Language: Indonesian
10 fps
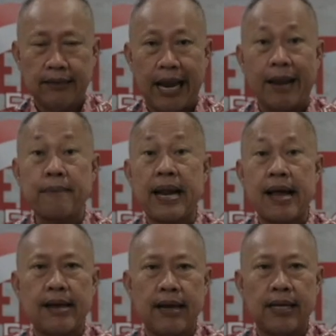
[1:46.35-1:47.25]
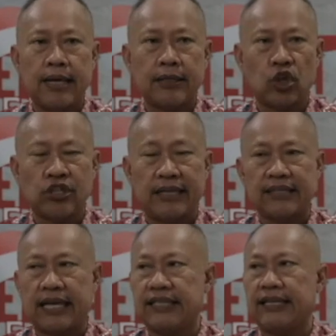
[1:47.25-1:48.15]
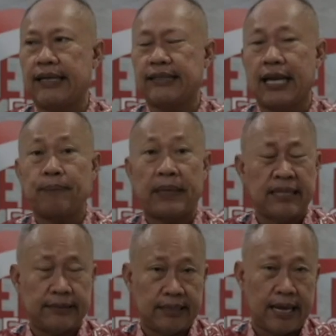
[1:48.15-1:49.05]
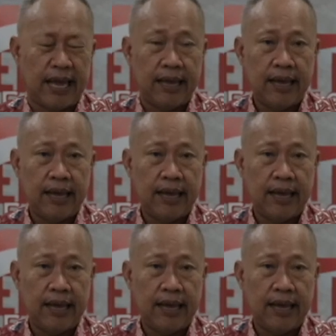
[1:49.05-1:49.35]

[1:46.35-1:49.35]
dalam rangka sosialisasi nilai-nilai Pancasila.